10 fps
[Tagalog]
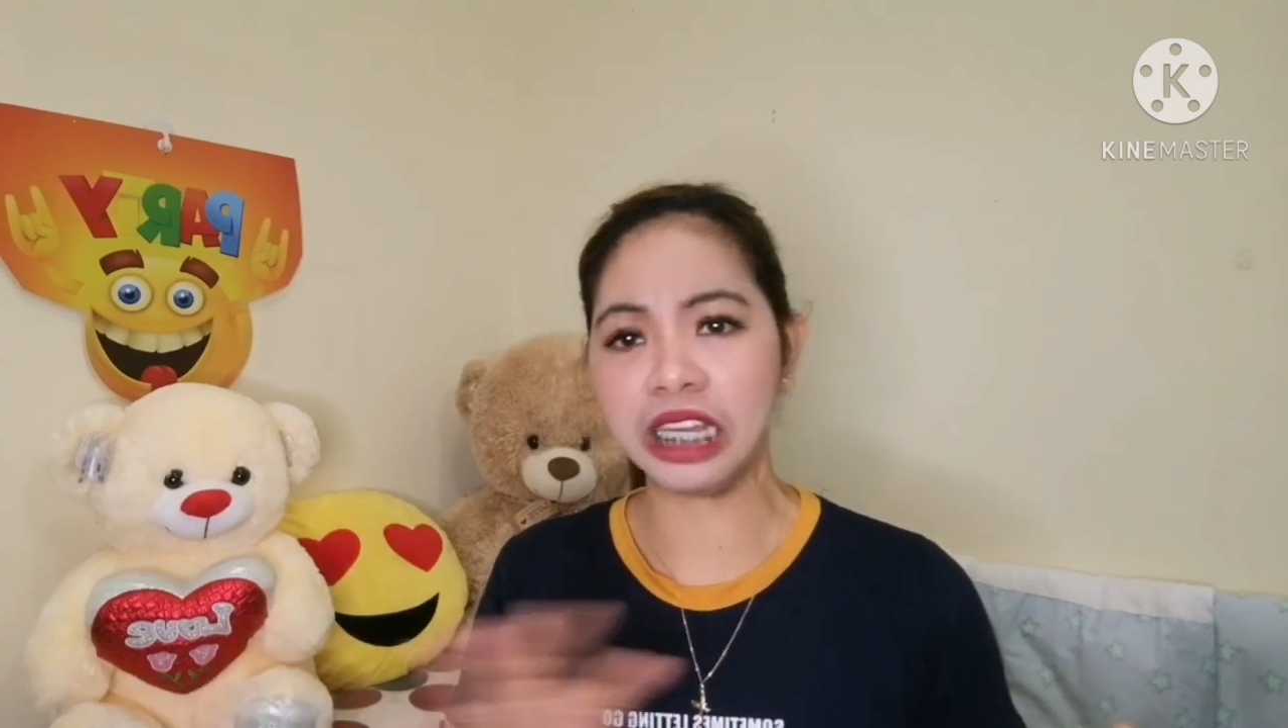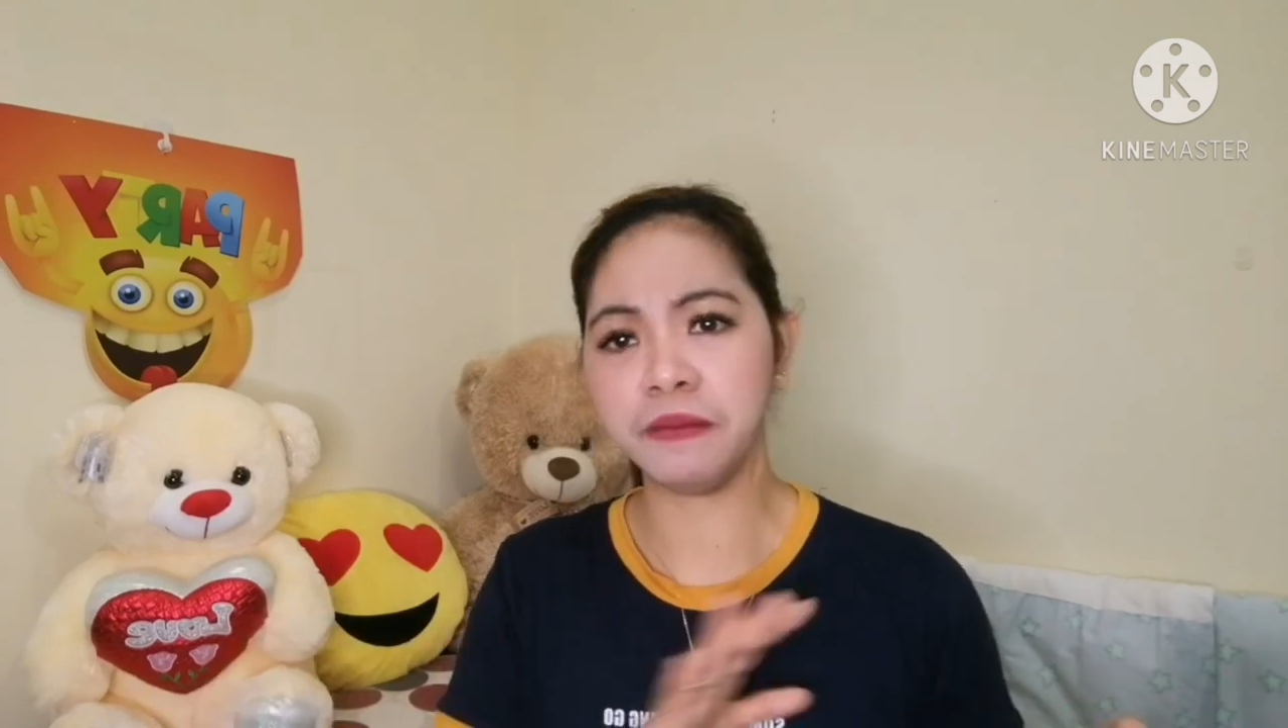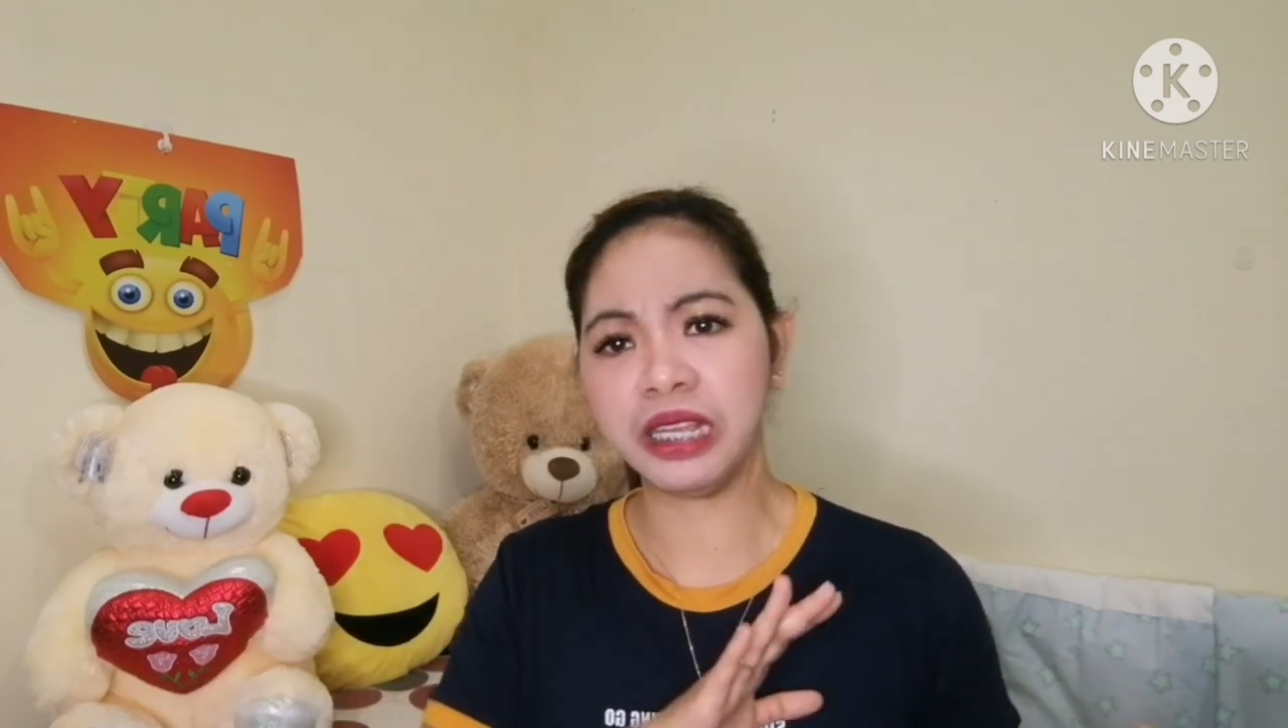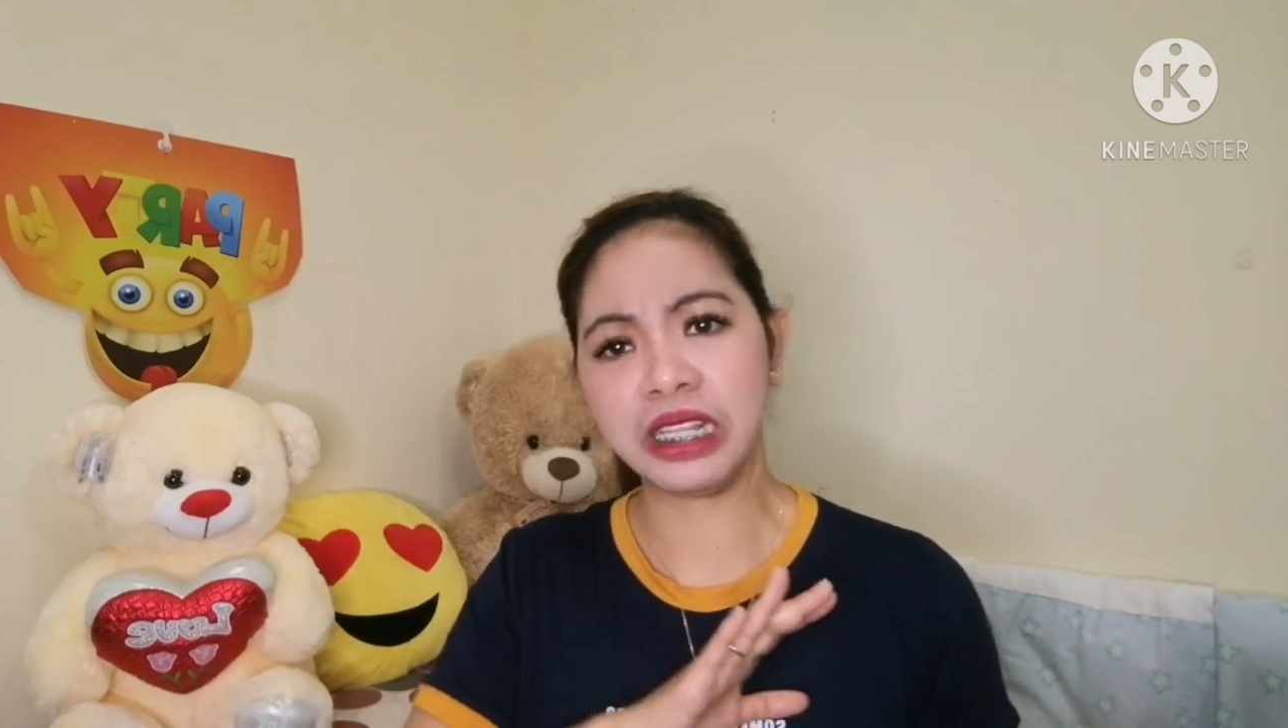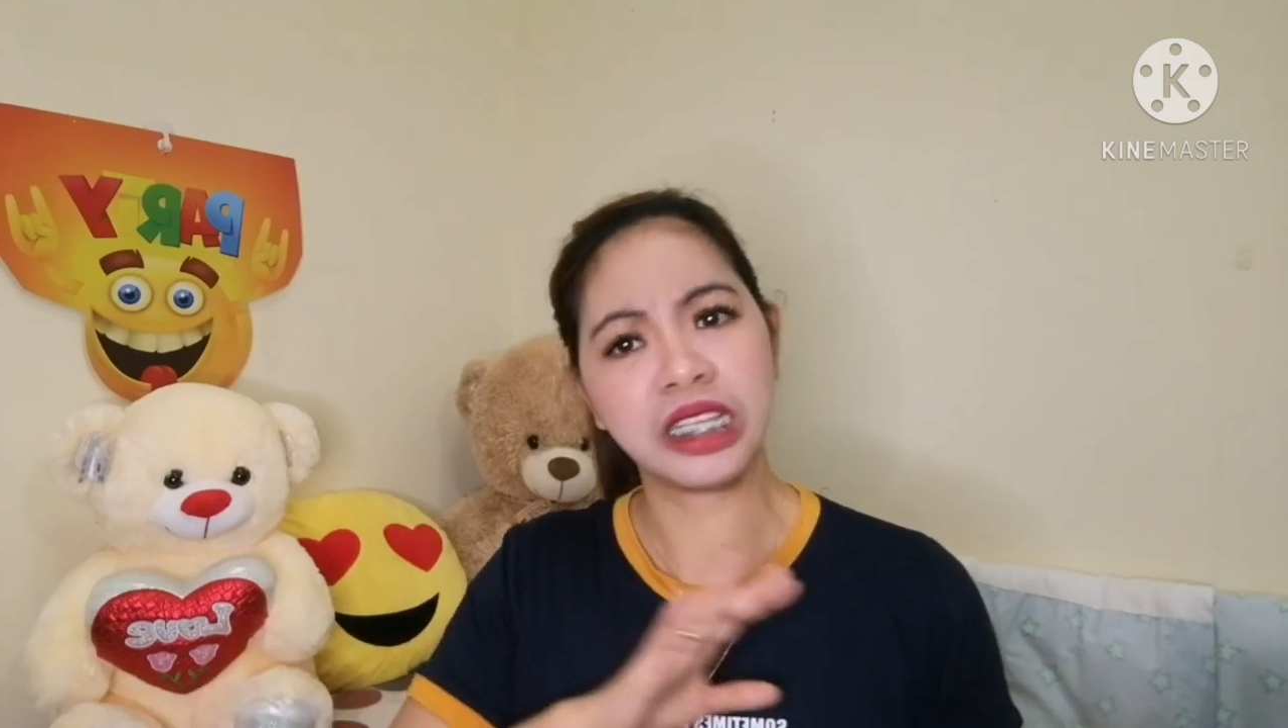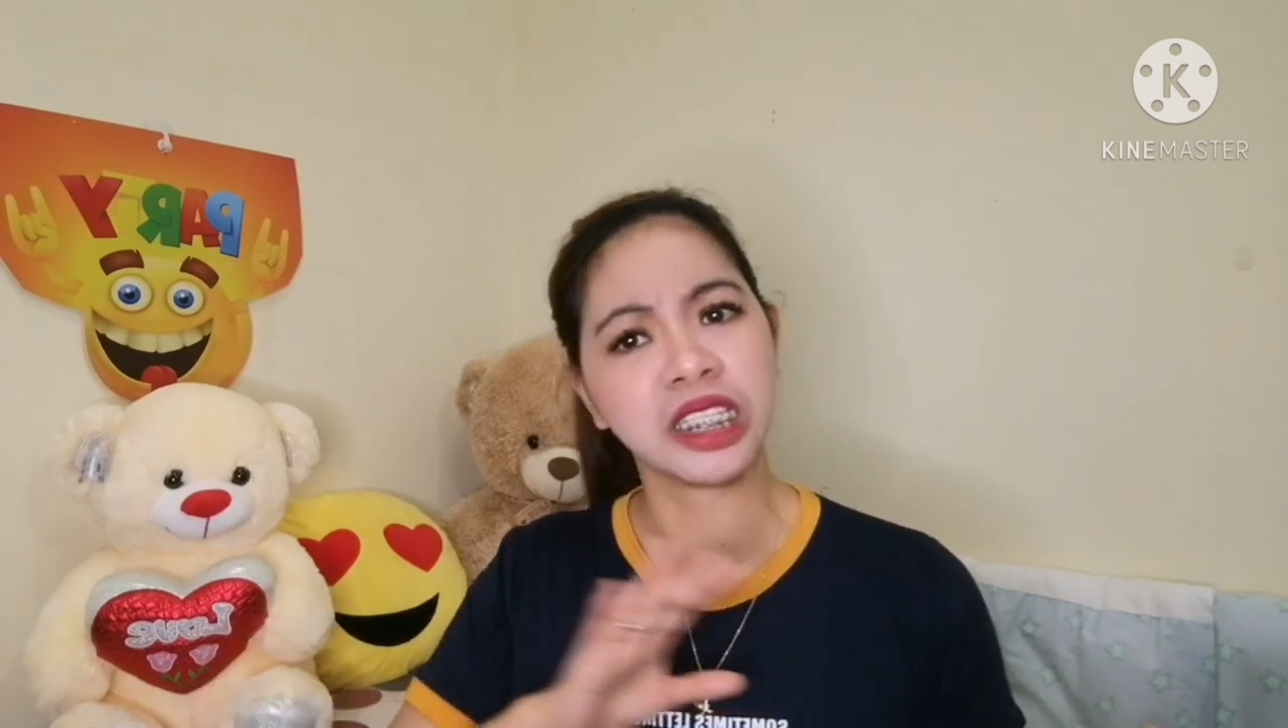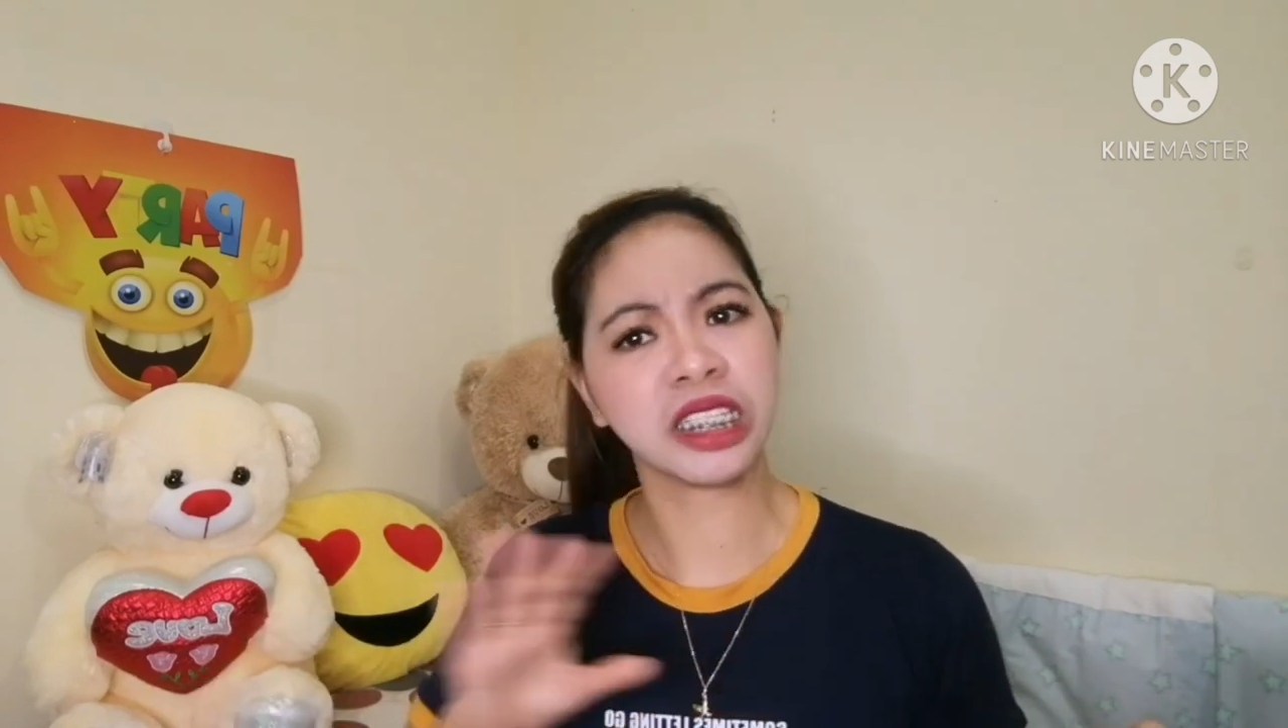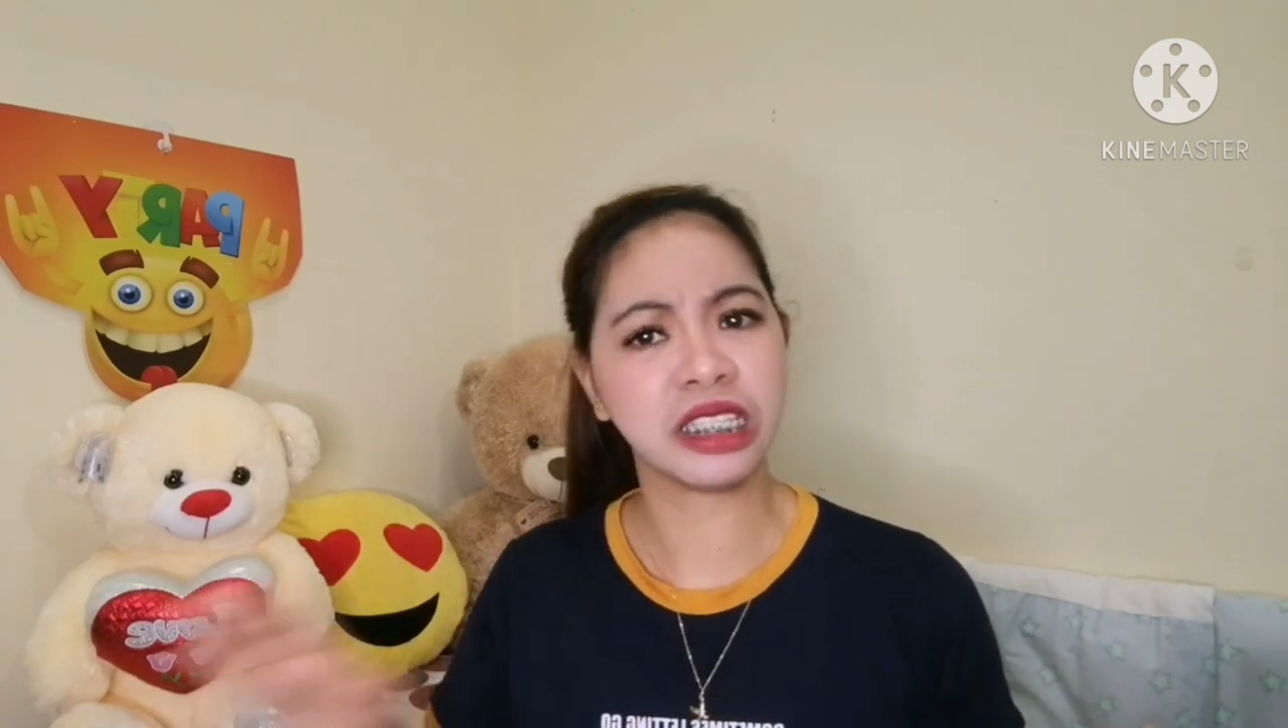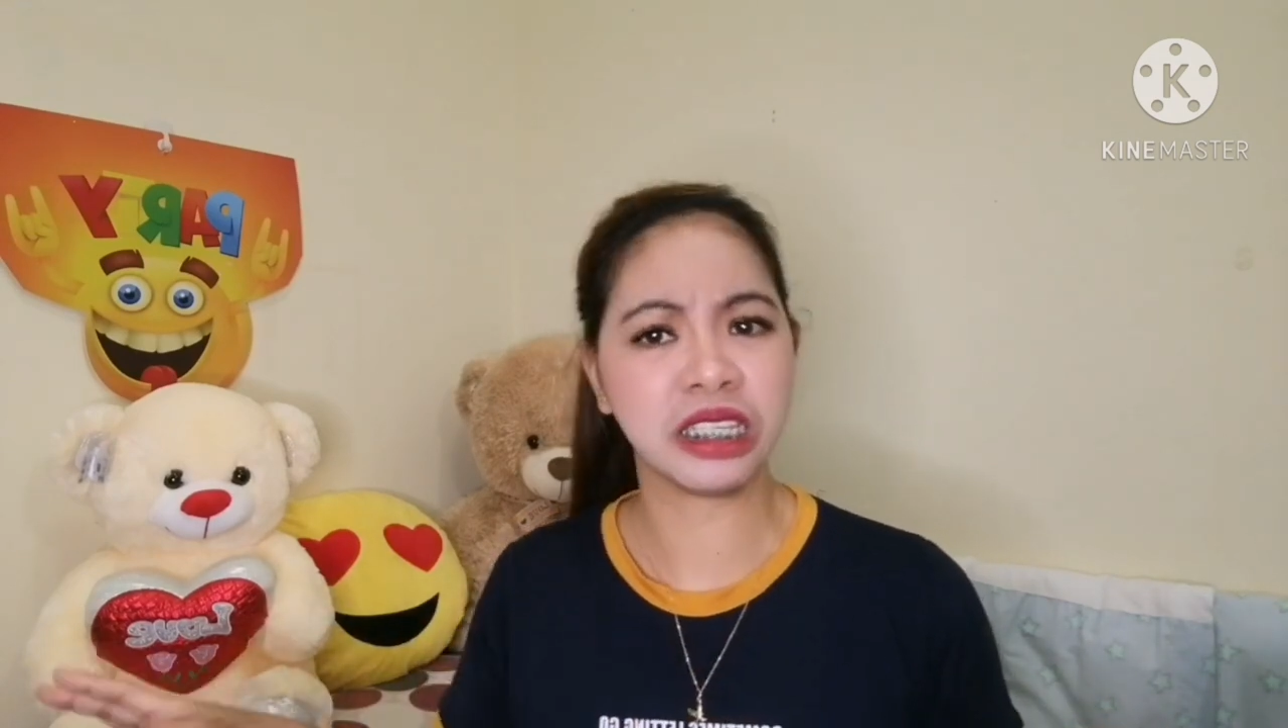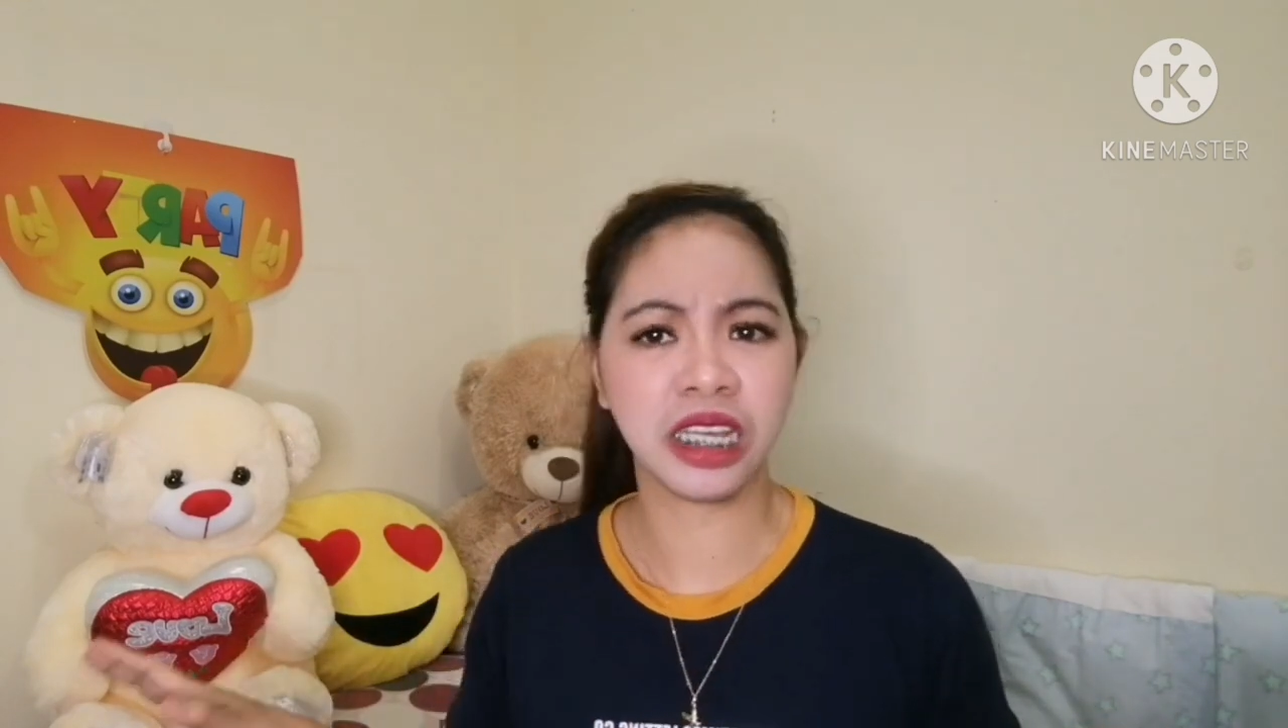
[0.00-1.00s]
claiming
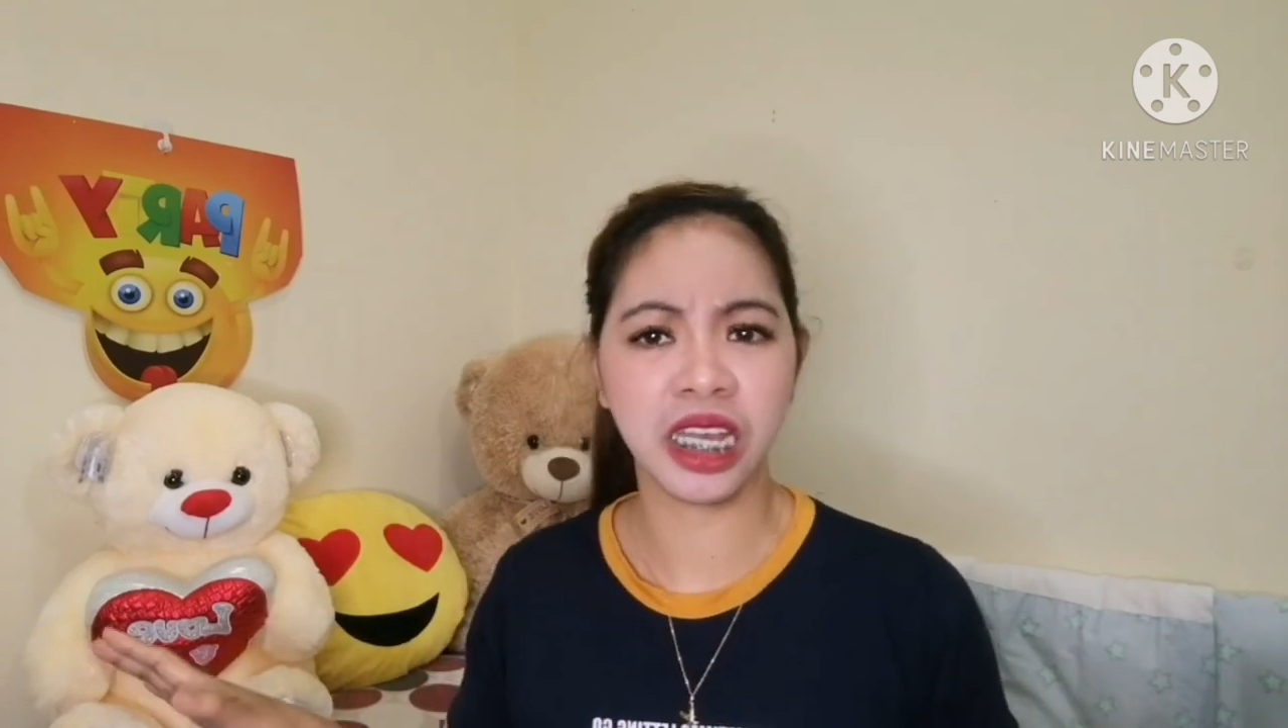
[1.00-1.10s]
this,